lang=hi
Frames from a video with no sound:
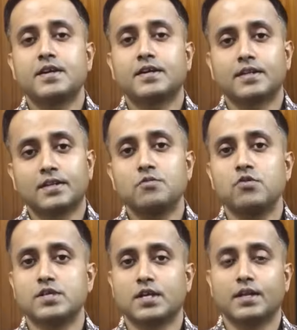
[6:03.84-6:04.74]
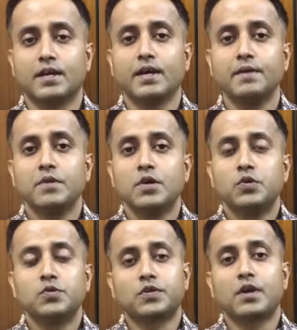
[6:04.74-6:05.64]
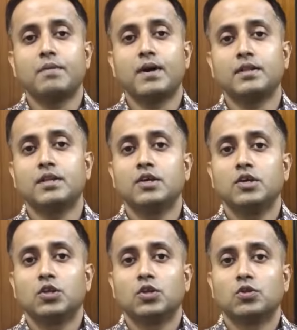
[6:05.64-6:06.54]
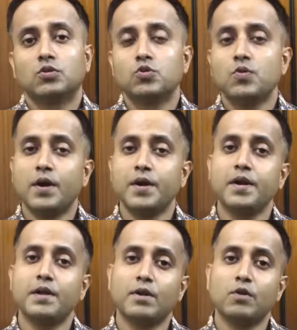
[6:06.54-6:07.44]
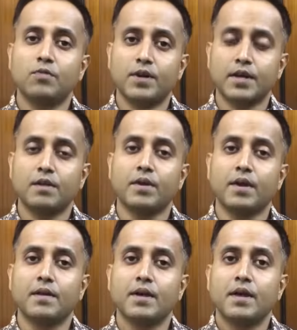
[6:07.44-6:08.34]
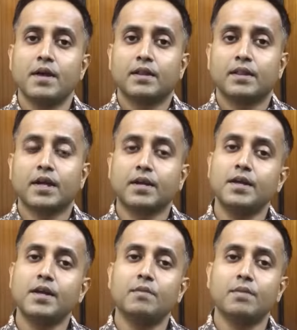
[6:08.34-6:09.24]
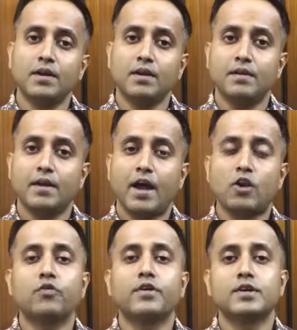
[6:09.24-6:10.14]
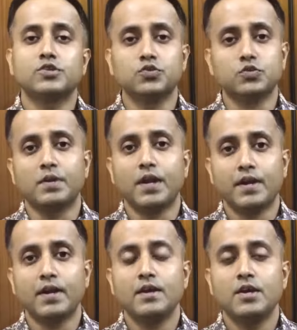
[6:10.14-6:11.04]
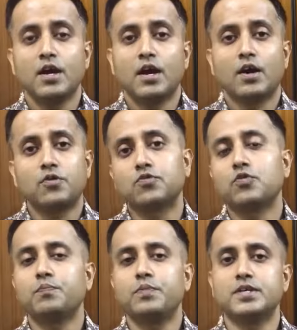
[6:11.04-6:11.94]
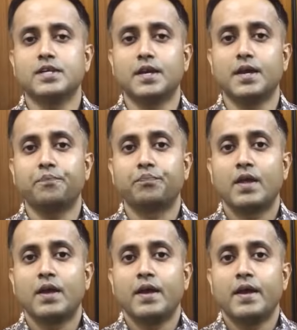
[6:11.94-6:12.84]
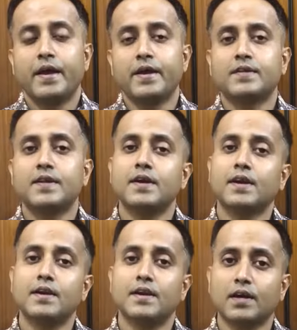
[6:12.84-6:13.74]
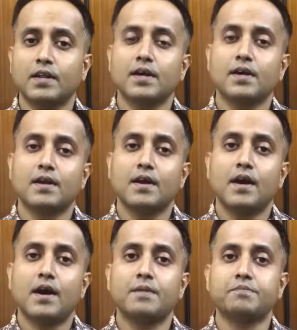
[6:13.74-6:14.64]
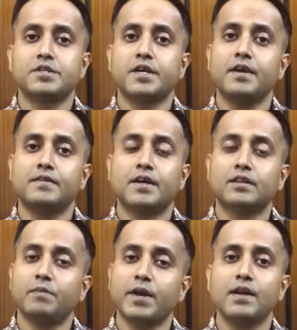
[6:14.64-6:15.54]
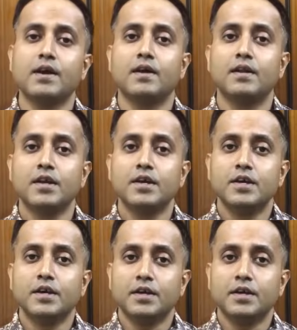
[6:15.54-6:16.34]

जैसे ही डिनर ख़त्म हो जाता है उसके बाद 200 हंड्रेड एम वाटर में 30 एम एलोवेरा जूस मिलाइए और उसको पी जाइए ऐसे अगर लगातार आप छः सात महीना